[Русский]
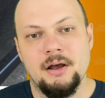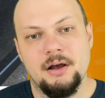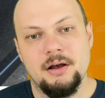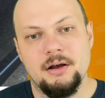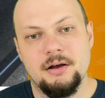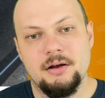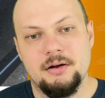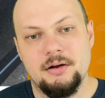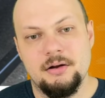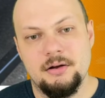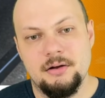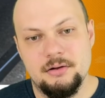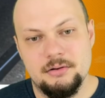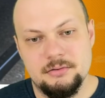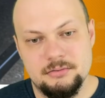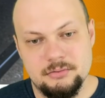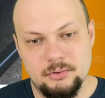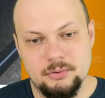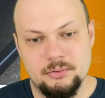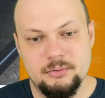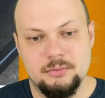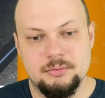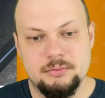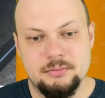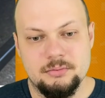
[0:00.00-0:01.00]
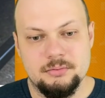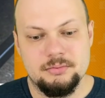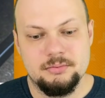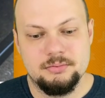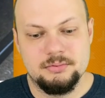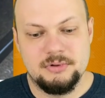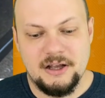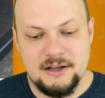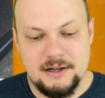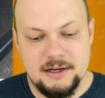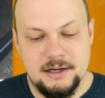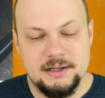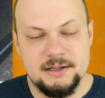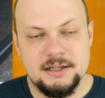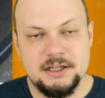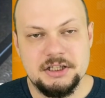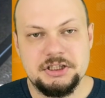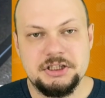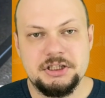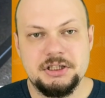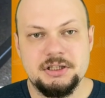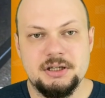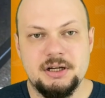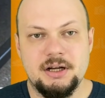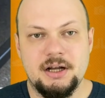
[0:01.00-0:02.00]
А, ну, так или
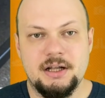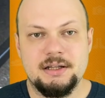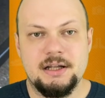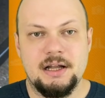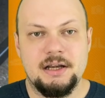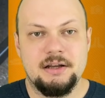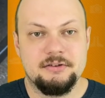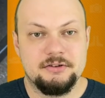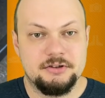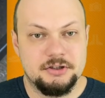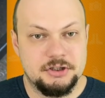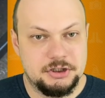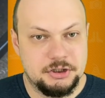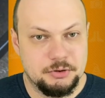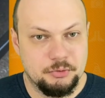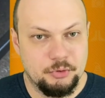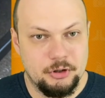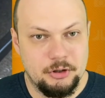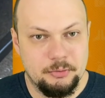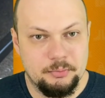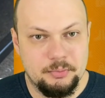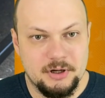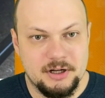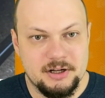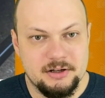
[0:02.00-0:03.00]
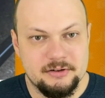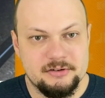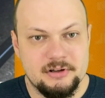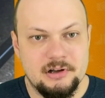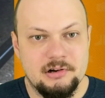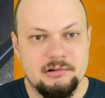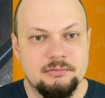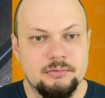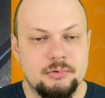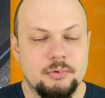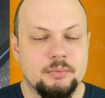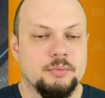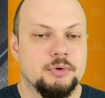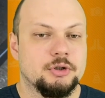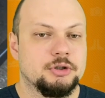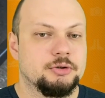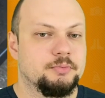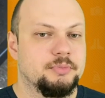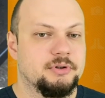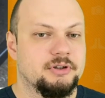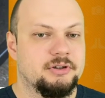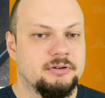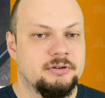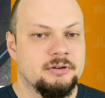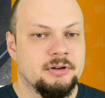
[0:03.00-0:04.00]
иначе, анализ ничего не показал. Ну, может
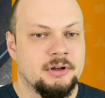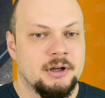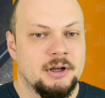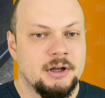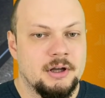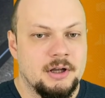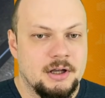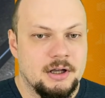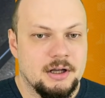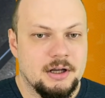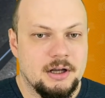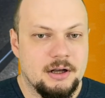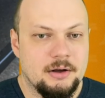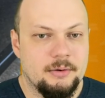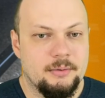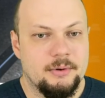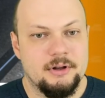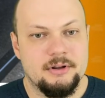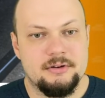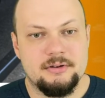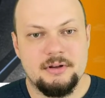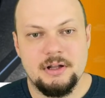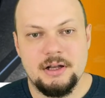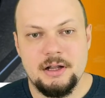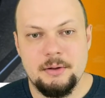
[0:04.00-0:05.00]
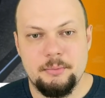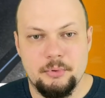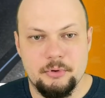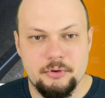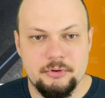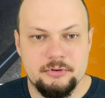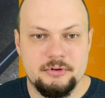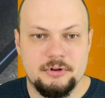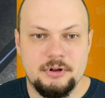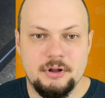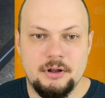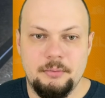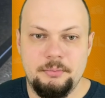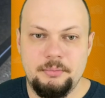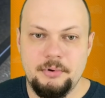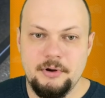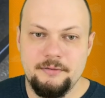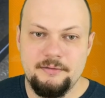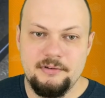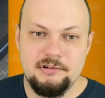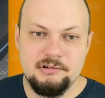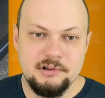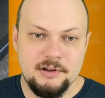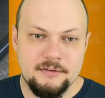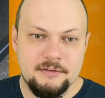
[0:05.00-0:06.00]
быть, как говорится, она просто
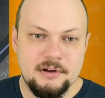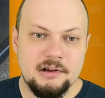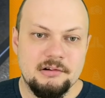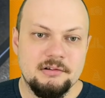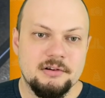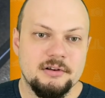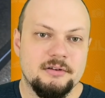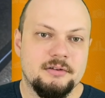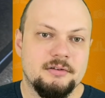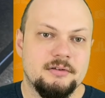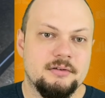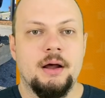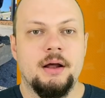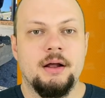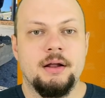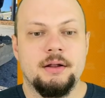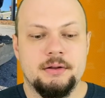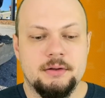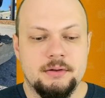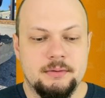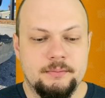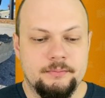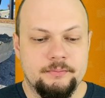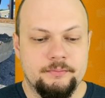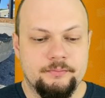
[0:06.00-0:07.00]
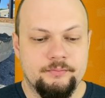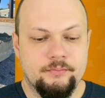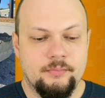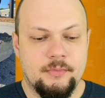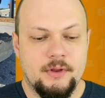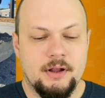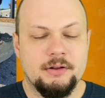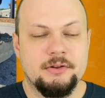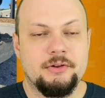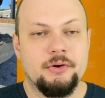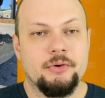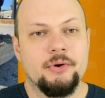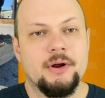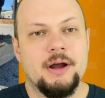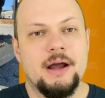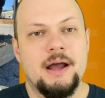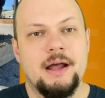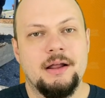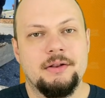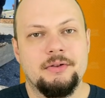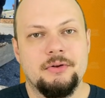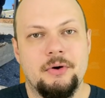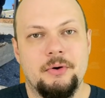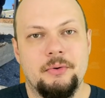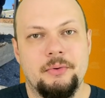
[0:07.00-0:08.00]
переволновалась. А,
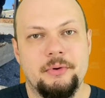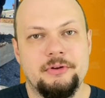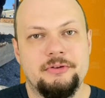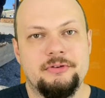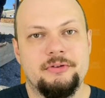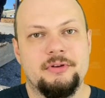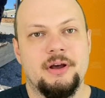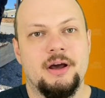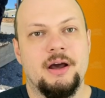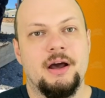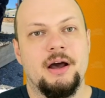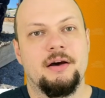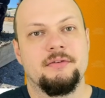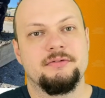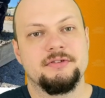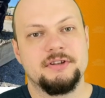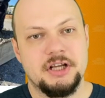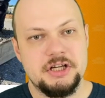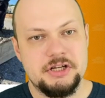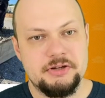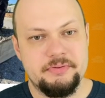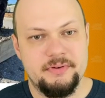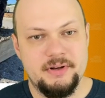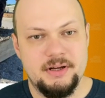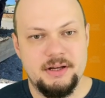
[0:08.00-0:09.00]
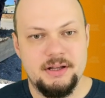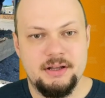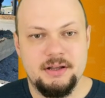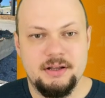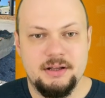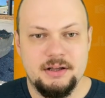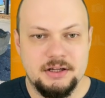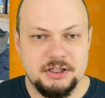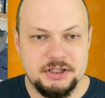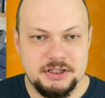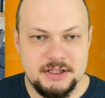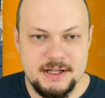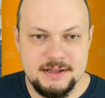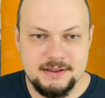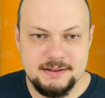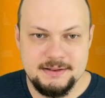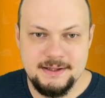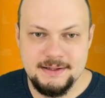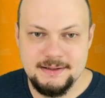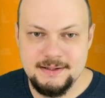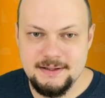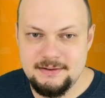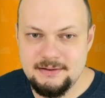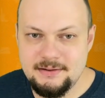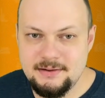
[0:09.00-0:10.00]
другая новость. В Нэшвилле, штат
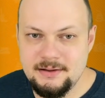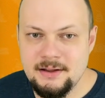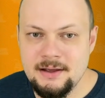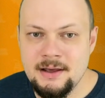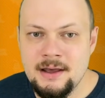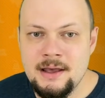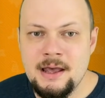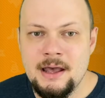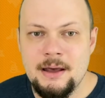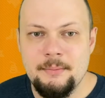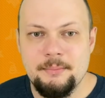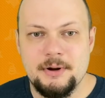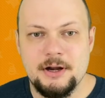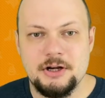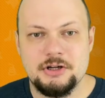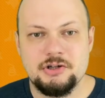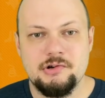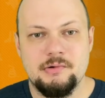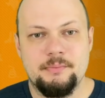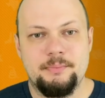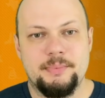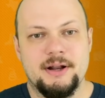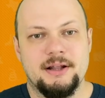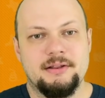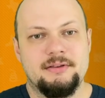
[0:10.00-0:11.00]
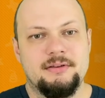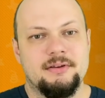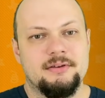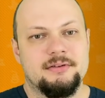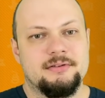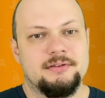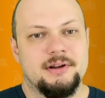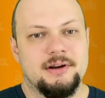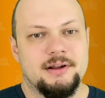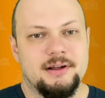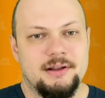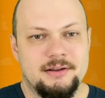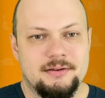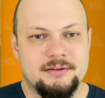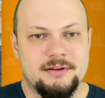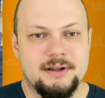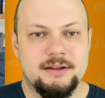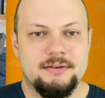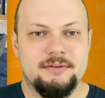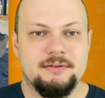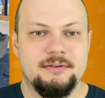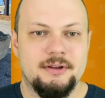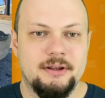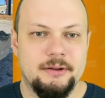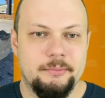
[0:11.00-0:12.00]
Теннесси, прошел протест
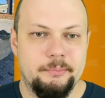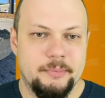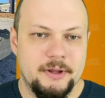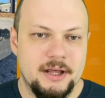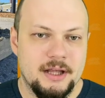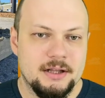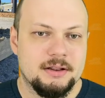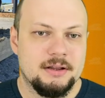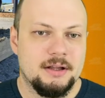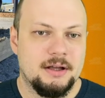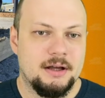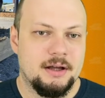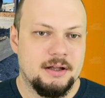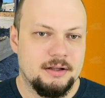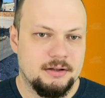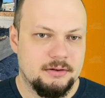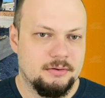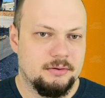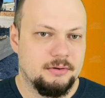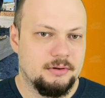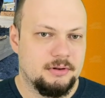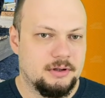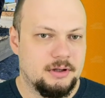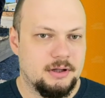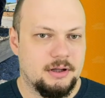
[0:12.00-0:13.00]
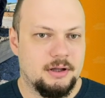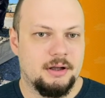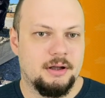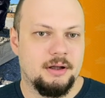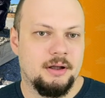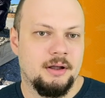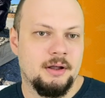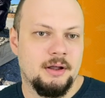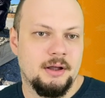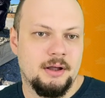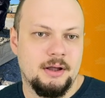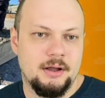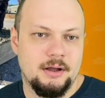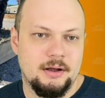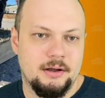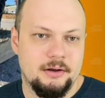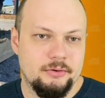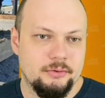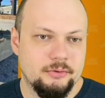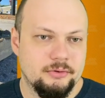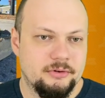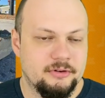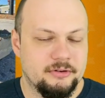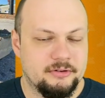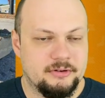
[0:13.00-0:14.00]
организации ПЕТА, ну, это
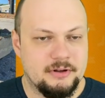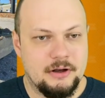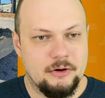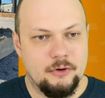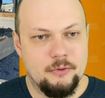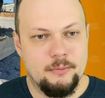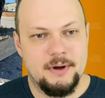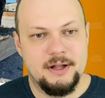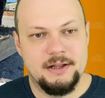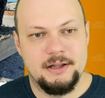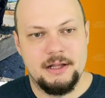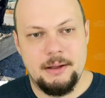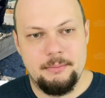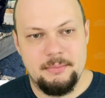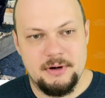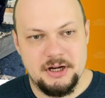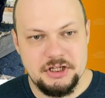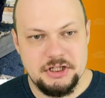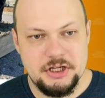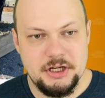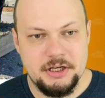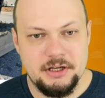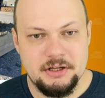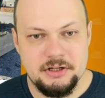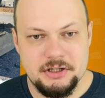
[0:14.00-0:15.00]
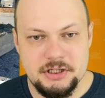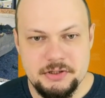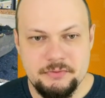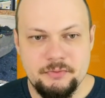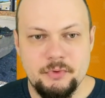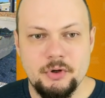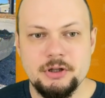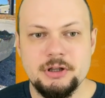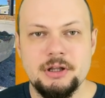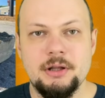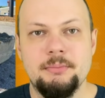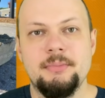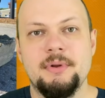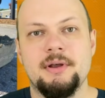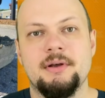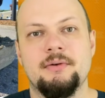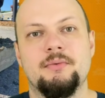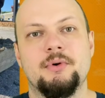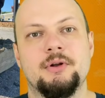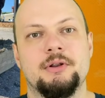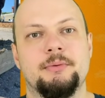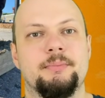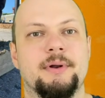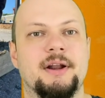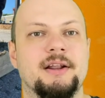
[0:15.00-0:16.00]
люди за гуманное обращение с животными.
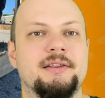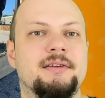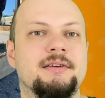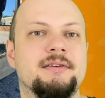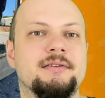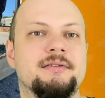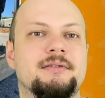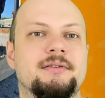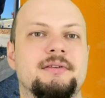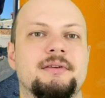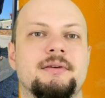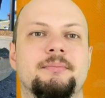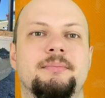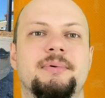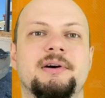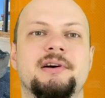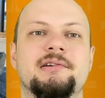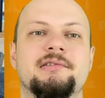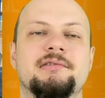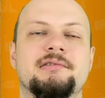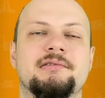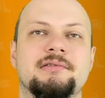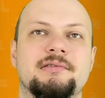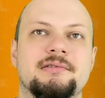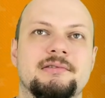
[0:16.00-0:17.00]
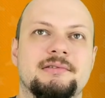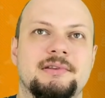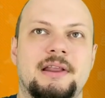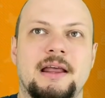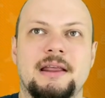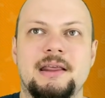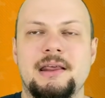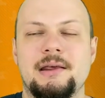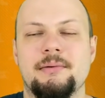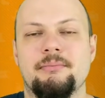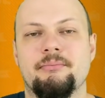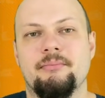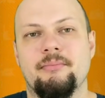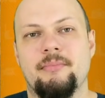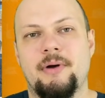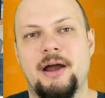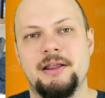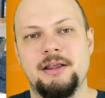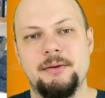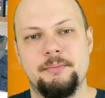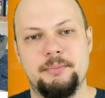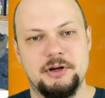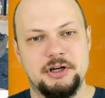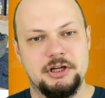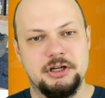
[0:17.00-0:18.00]
Вот, протест был таким.
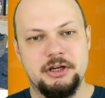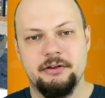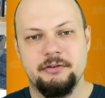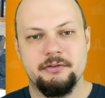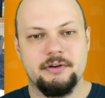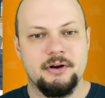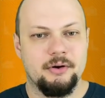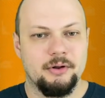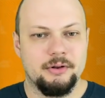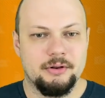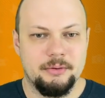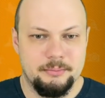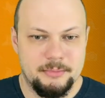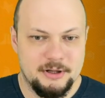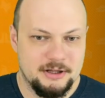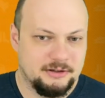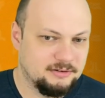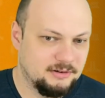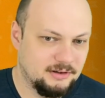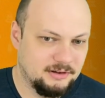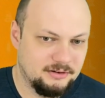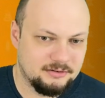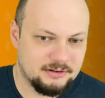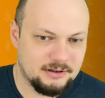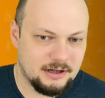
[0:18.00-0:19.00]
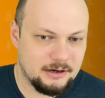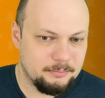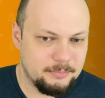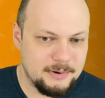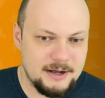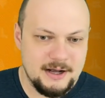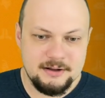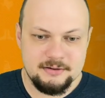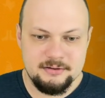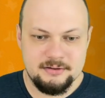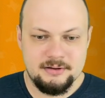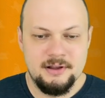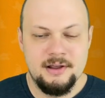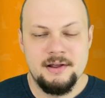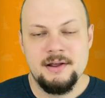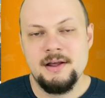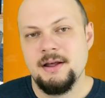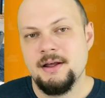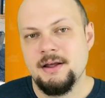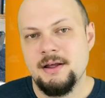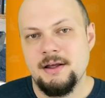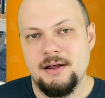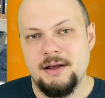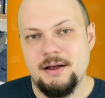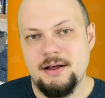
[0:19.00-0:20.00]
Они пришли в какой-то местный Starbucks,
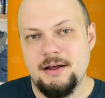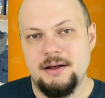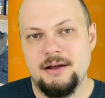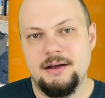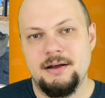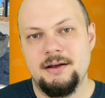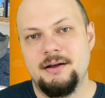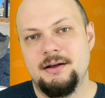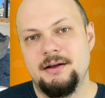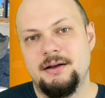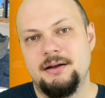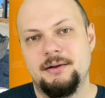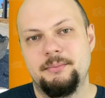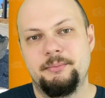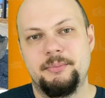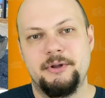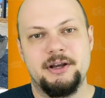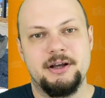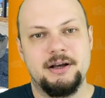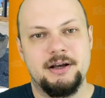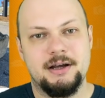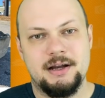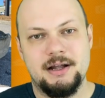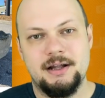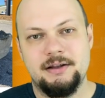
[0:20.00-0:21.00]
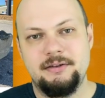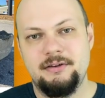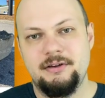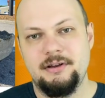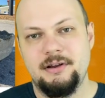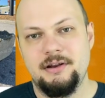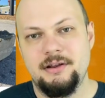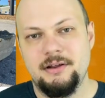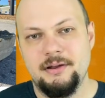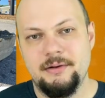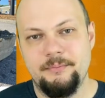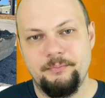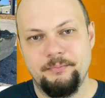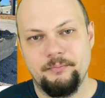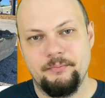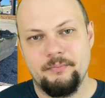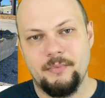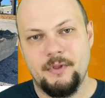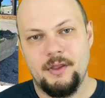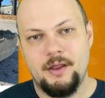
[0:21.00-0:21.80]
Э, перегородили